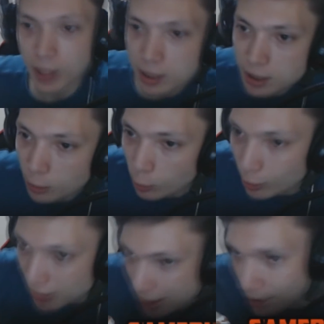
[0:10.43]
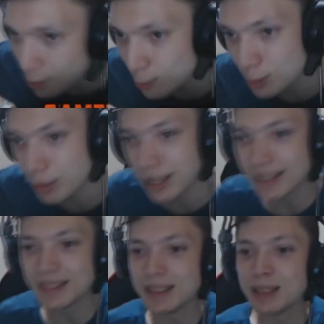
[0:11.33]
Sanki ona sesleniyorum size.
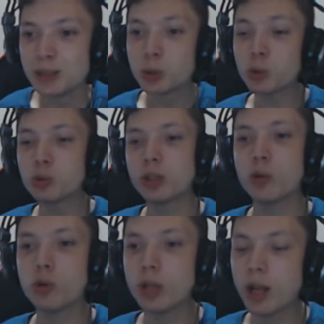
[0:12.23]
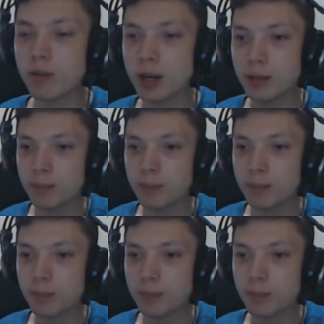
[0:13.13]
Çok güzel ürünler var.